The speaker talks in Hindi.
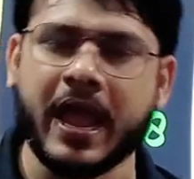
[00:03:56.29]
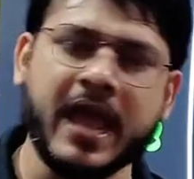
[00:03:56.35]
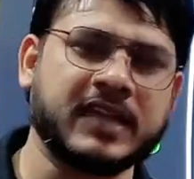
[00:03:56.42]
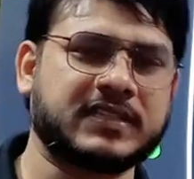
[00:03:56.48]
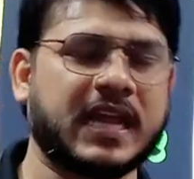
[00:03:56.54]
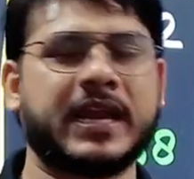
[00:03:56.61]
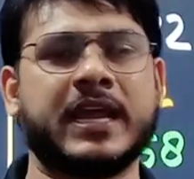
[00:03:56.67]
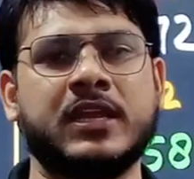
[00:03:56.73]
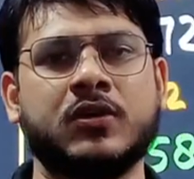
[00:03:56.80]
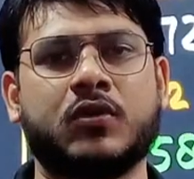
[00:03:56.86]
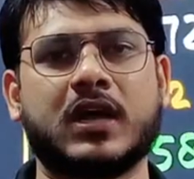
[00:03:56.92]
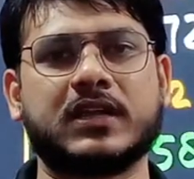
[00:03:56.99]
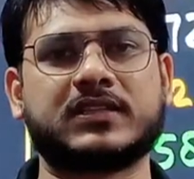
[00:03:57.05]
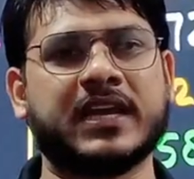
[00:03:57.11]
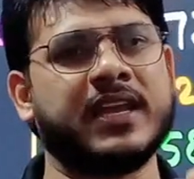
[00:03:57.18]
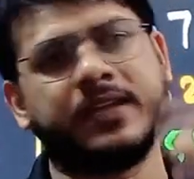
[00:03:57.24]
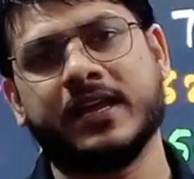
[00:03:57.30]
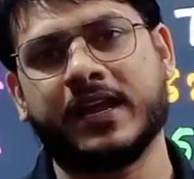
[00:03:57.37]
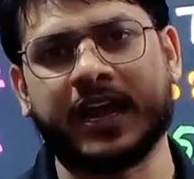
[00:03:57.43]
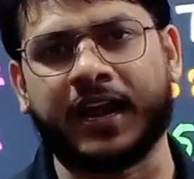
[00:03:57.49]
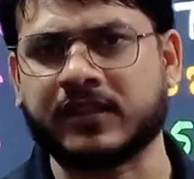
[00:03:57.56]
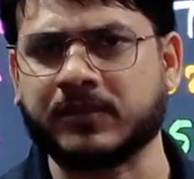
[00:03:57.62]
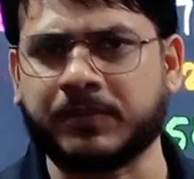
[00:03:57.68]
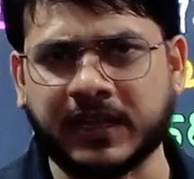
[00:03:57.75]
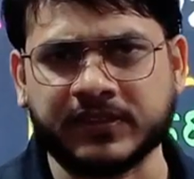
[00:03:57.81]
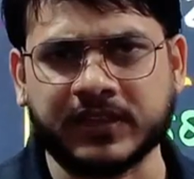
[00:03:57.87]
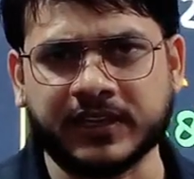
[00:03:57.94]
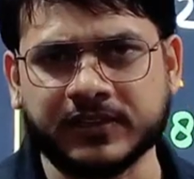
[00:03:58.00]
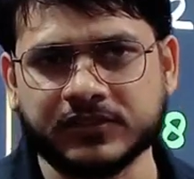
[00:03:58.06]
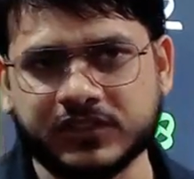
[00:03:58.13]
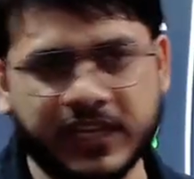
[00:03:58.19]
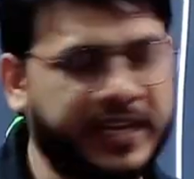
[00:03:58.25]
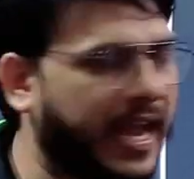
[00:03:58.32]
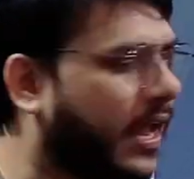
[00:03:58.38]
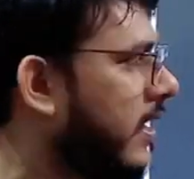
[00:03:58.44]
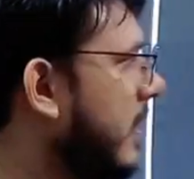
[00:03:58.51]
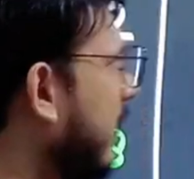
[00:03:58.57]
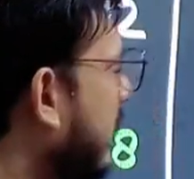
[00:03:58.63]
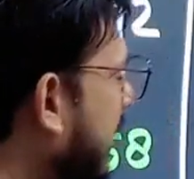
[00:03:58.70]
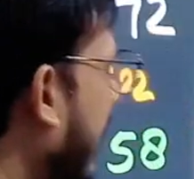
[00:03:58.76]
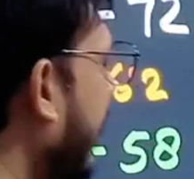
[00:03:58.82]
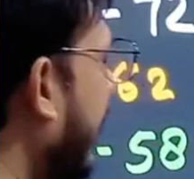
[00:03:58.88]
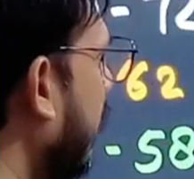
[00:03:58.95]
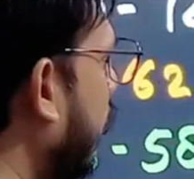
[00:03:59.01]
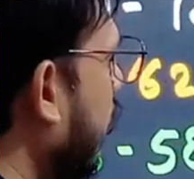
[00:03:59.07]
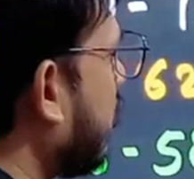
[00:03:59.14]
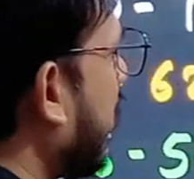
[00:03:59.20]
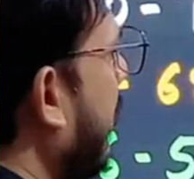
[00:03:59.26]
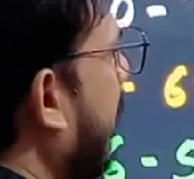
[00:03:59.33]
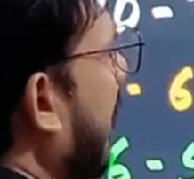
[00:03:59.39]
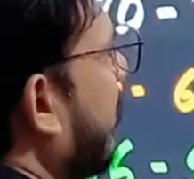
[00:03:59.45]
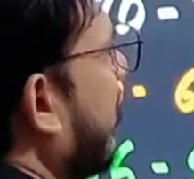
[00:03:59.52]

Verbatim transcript: ऐसा नहीं होना चाहिए यह गलत बात है ठीक है चलिए दूसरी बात